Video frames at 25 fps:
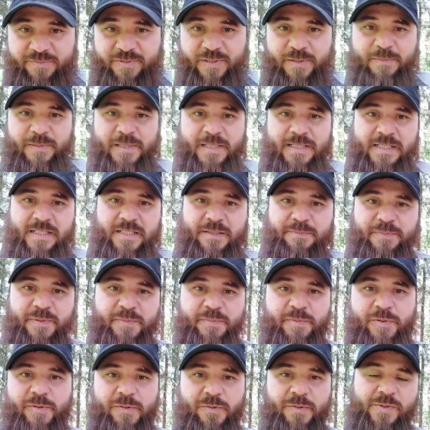информация по
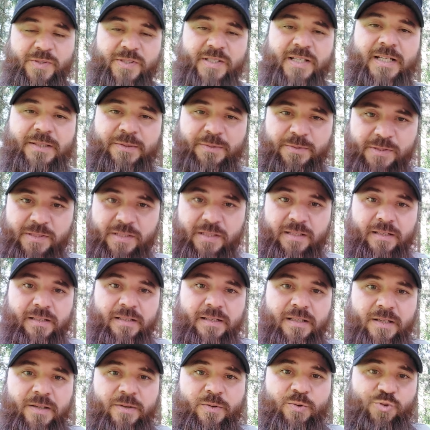поводу статуса
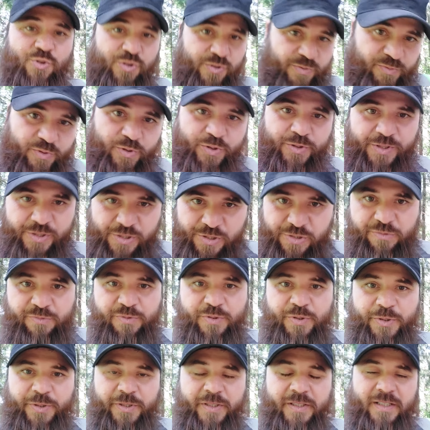
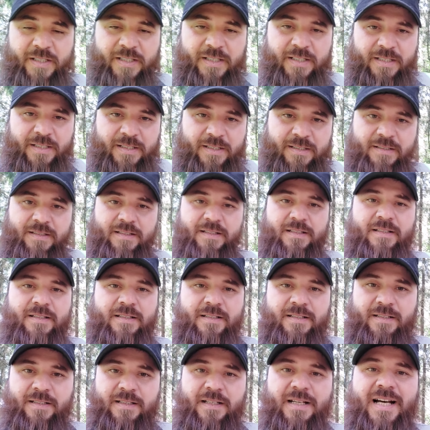живой-неживой
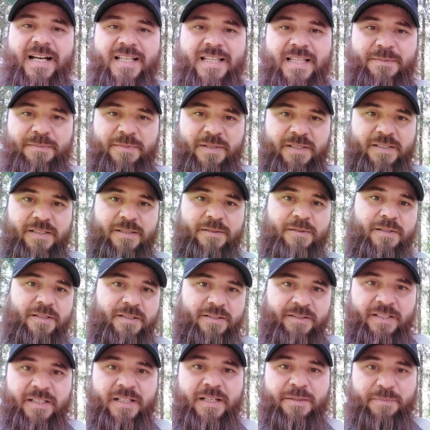э, Адама
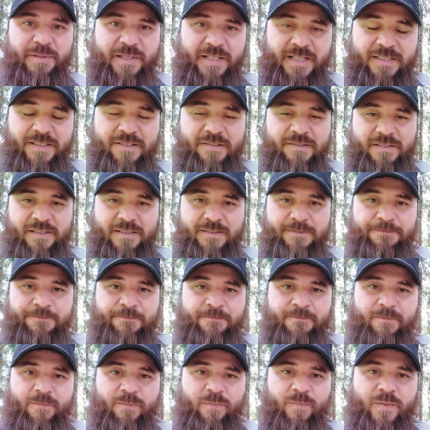Делимханова,
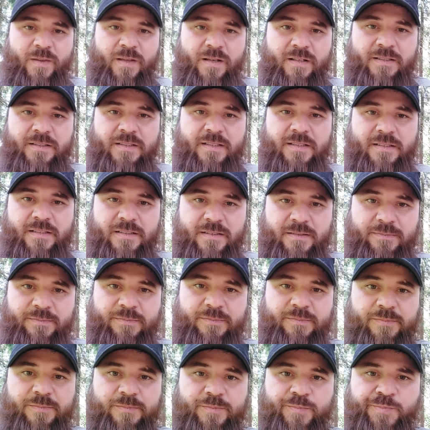это
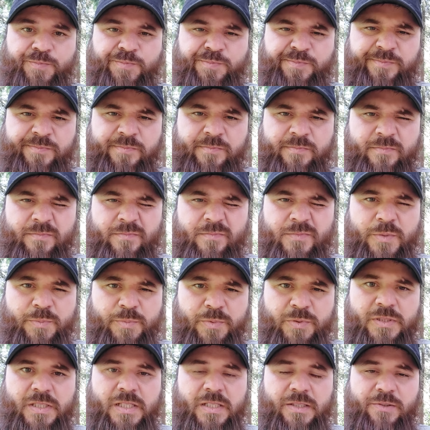
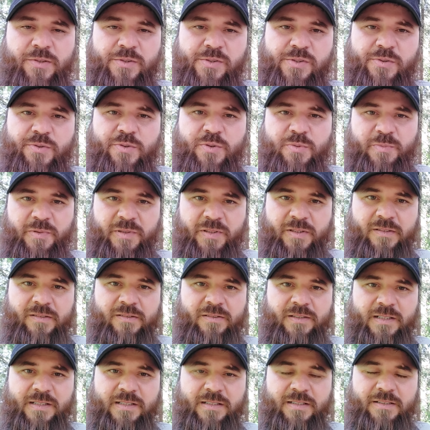депутат Госдумы
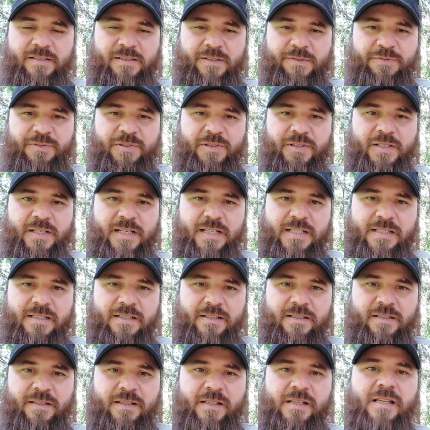Российской
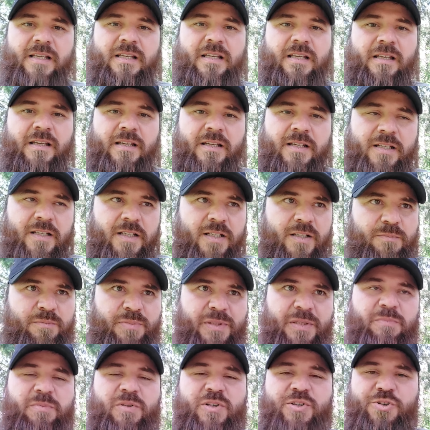Федерации и
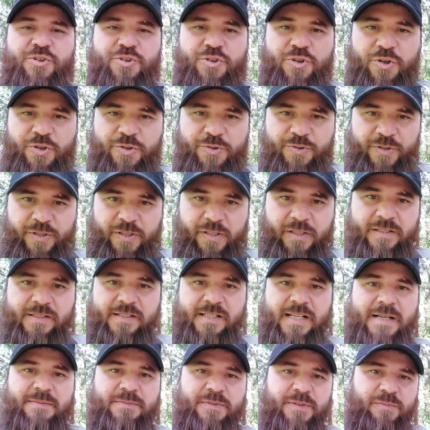приближенный,
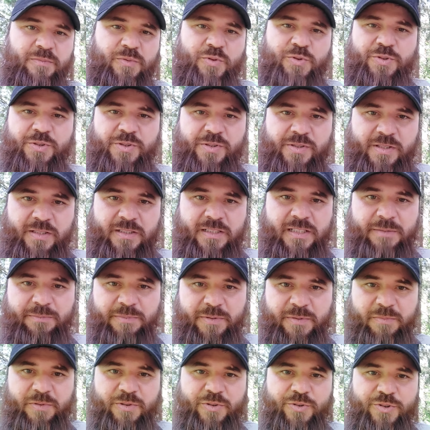самый, можно сказать,
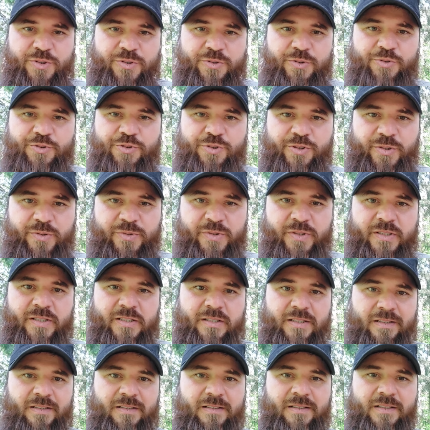приближенный человек
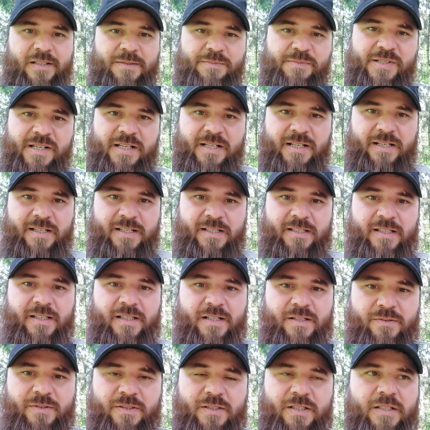э, Рамзана
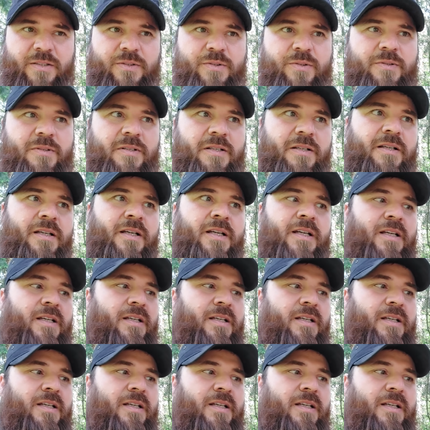Кадырова, который